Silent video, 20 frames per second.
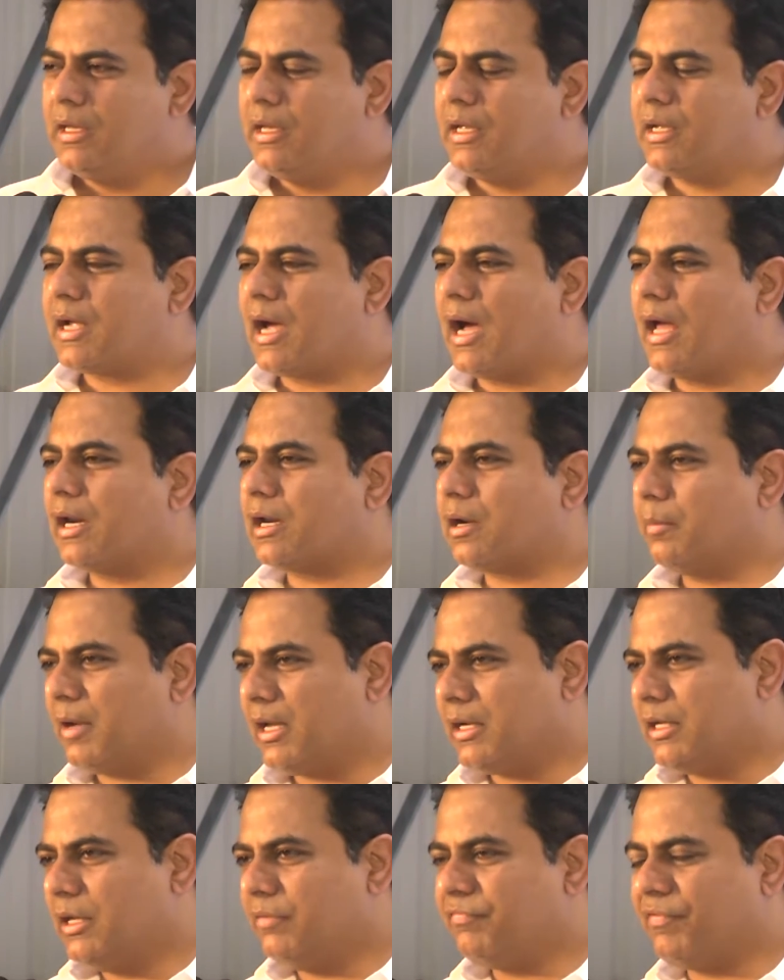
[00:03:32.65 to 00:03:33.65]
ఈ
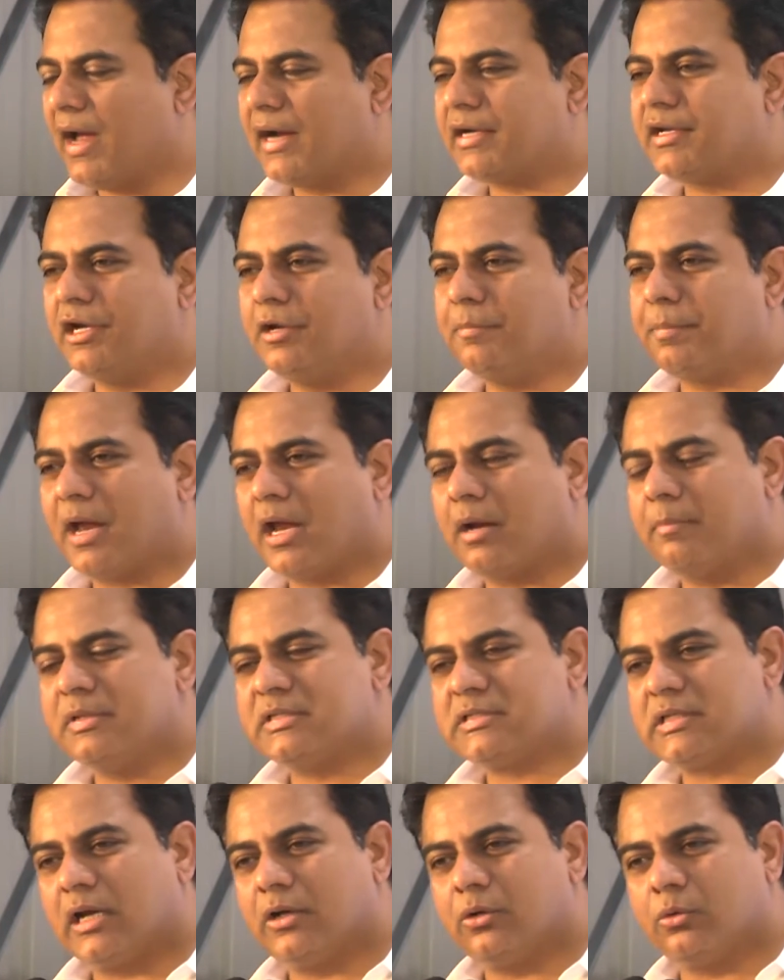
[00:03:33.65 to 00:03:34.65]
కార్యక్రమాన్ని ఈ ఫ్యాక్టరీని
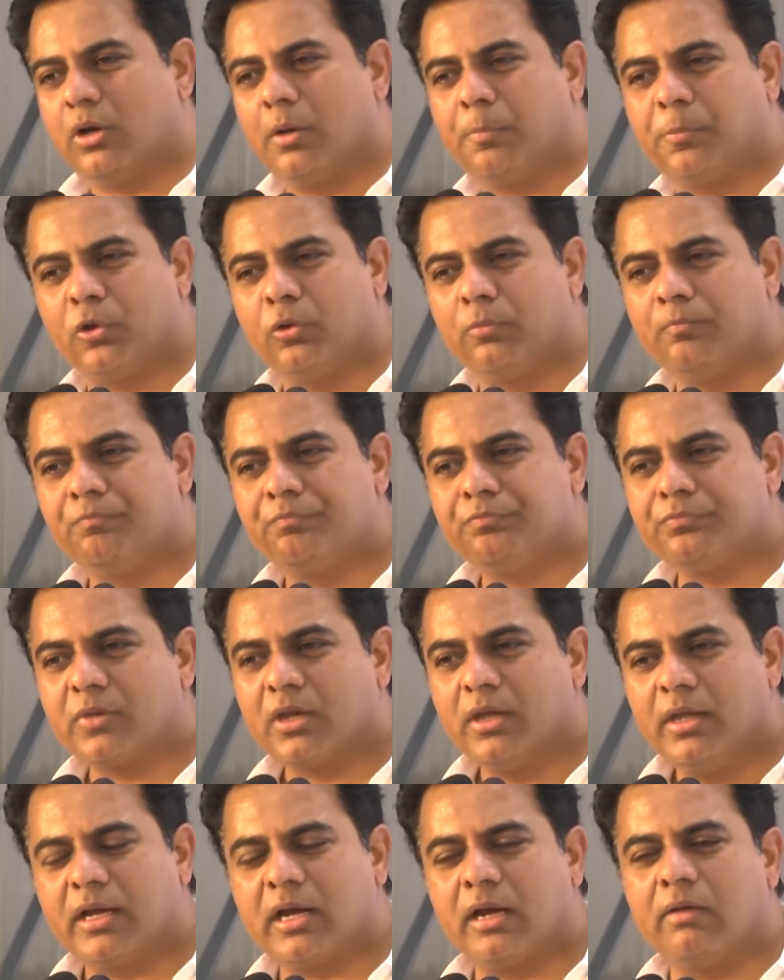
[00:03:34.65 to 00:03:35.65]
ప్రారంభించాలనుకున్నప్పుడు
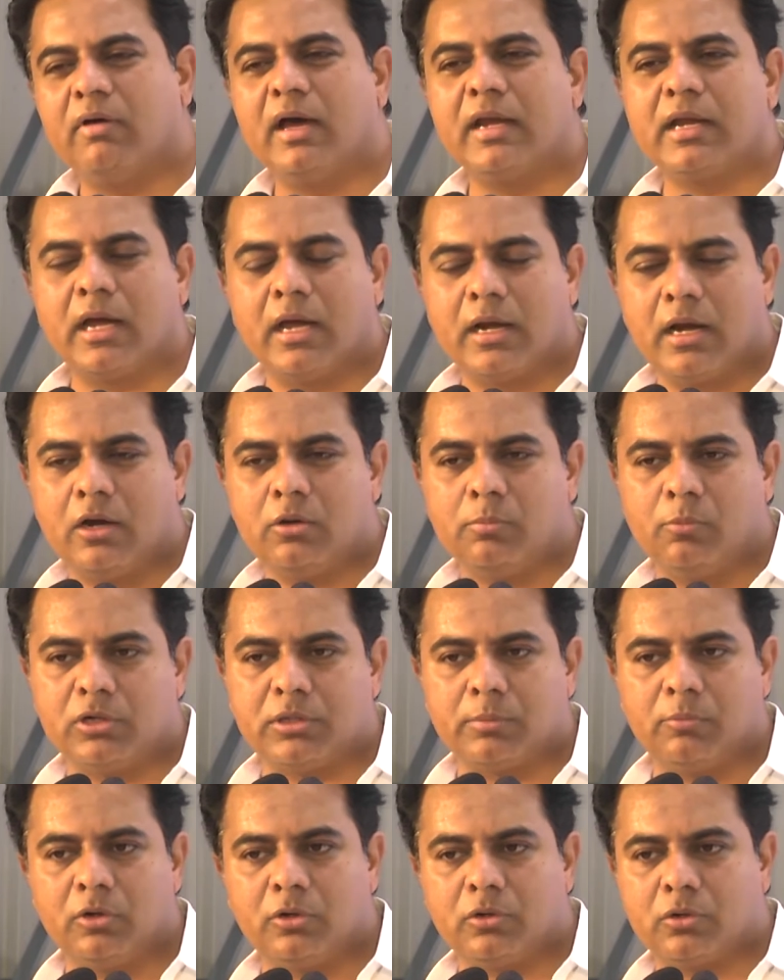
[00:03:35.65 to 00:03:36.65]
ఇక్కడ వారికి ఆనాడు
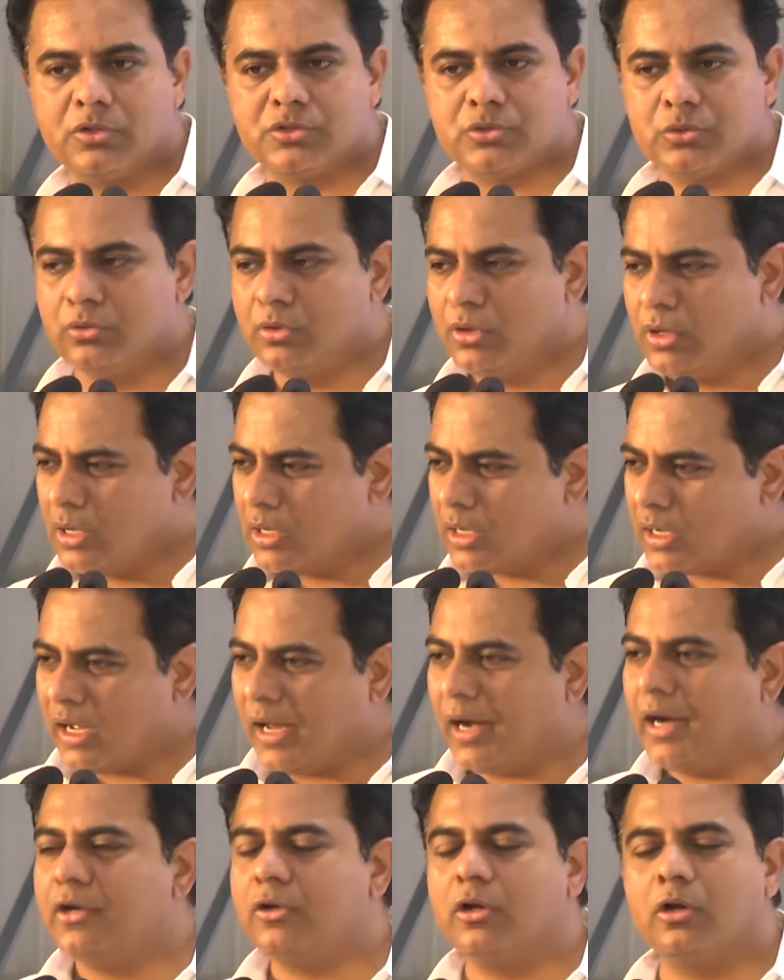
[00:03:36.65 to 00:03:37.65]
మొట్టమొదటి రోజు
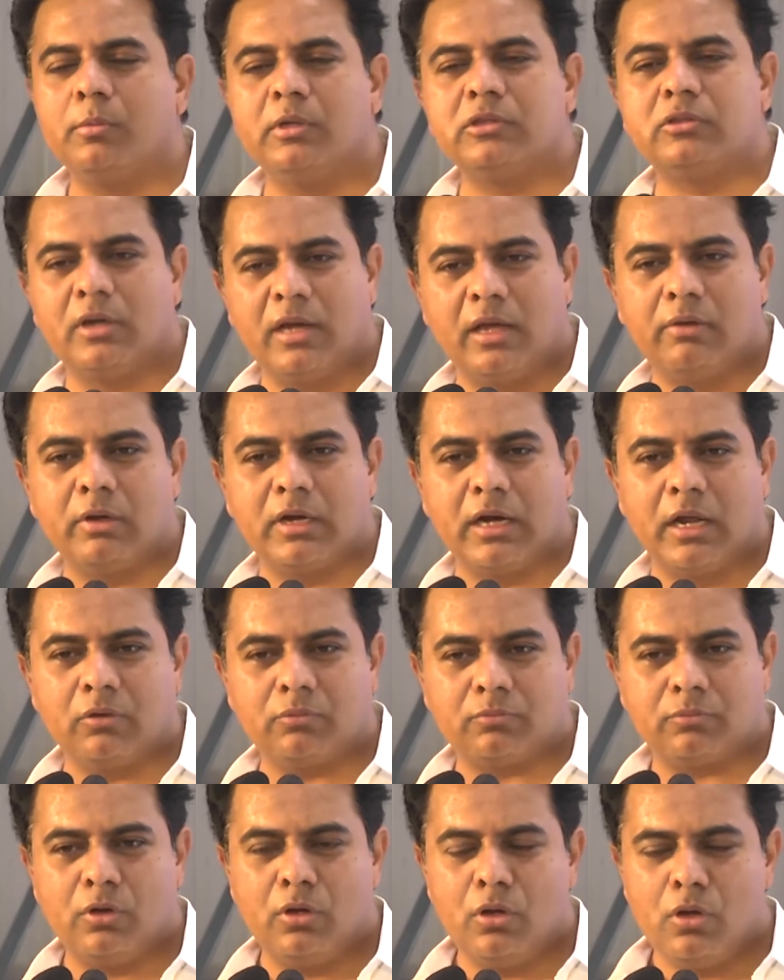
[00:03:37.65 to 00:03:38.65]
కరెంటు అనుమతులు
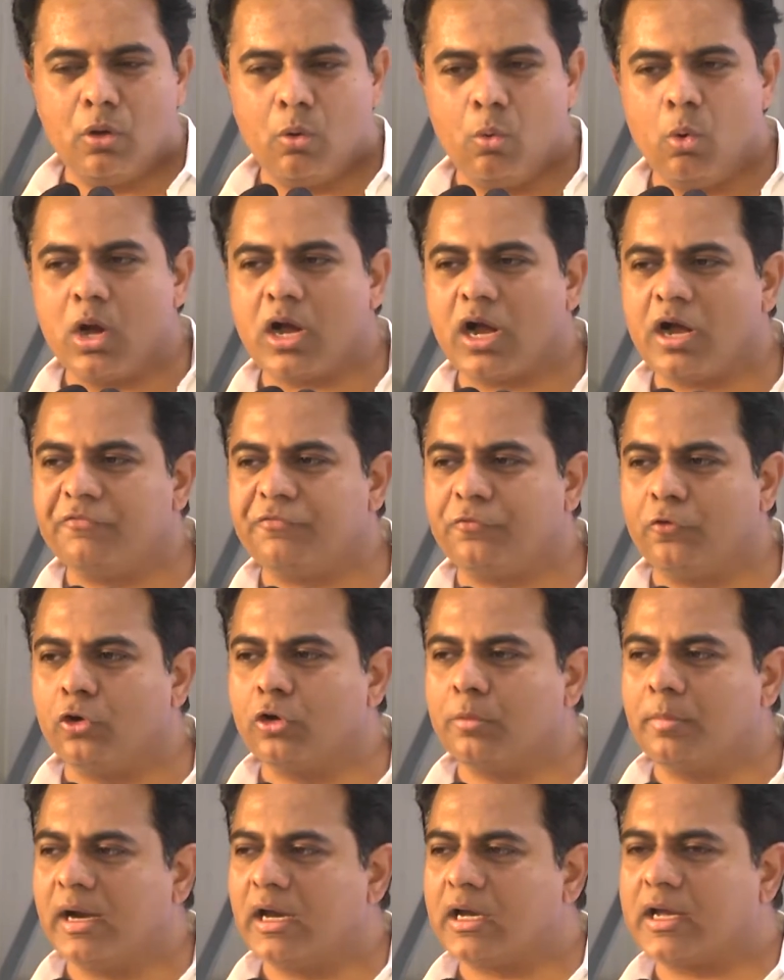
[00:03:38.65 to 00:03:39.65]
లేవన్నారు ఒక్క
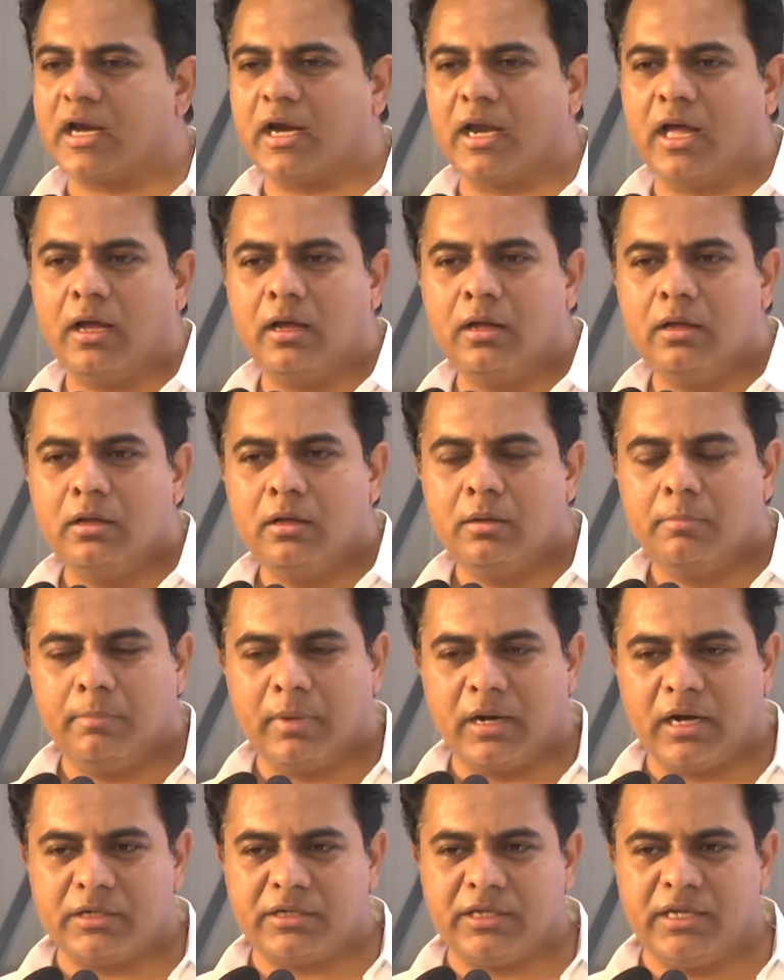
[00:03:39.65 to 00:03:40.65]
ఫోన్ మనకి ఇక్కడ
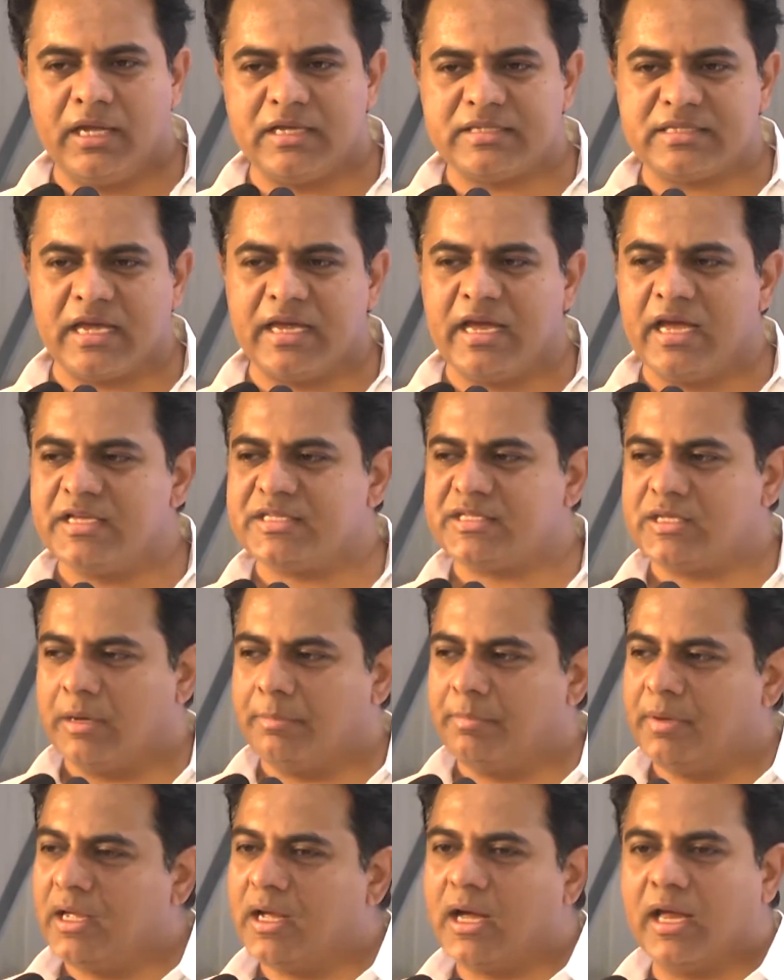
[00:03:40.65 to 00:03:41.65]
మన టీఎస్ఐఐసి
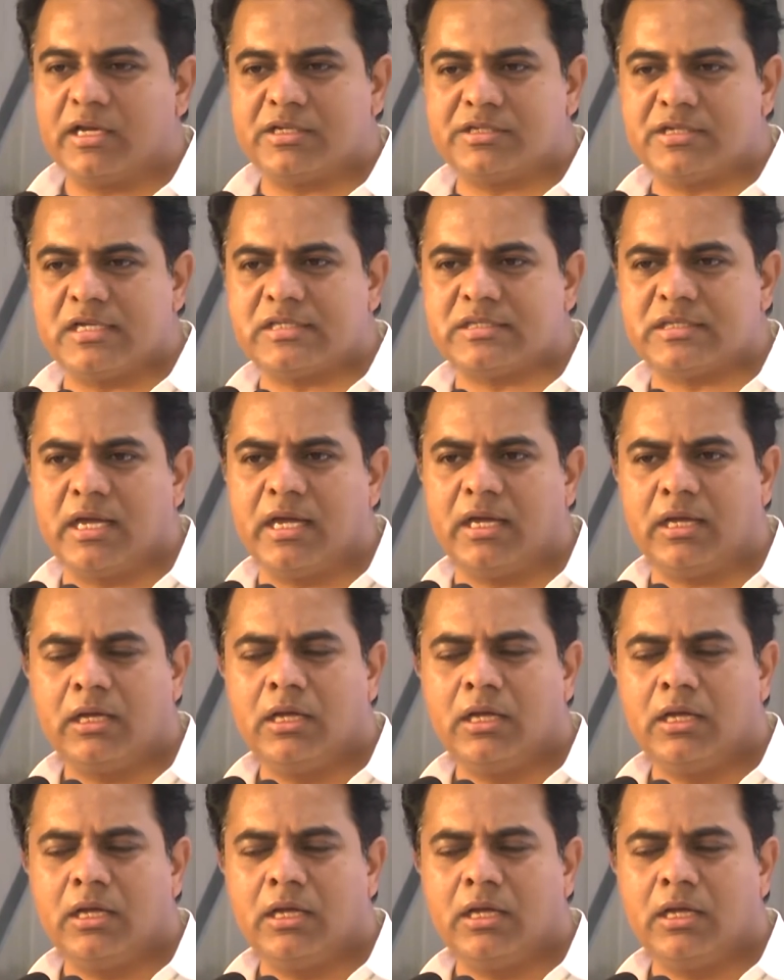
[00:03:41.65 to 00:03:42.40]
ఎండి గారికి చేస్తే